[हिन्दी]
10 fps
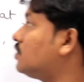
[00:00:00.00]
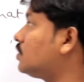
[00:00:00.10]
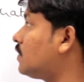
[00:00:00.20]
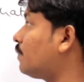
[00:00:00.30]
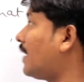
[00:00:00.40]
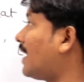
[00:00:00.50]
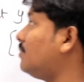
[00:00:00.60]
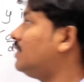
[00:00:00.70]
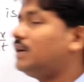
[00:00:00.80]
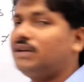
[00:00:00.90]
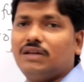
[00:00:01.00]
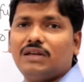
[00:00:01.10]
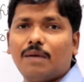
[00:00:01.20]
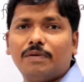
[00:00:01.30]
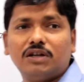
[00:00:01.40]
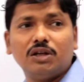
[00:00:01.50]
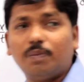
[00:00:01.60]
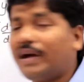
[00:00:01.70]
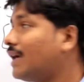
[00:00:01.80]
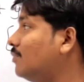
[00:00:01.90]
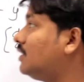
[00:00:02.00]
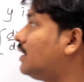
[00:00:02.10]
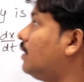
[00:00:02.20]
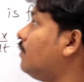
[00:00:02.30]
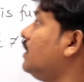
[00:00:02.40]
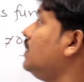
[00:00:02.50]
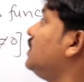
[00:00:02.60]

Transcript: फंक्शन ऑफ पैरामीटर t यहाँ पर t पैरामीटर है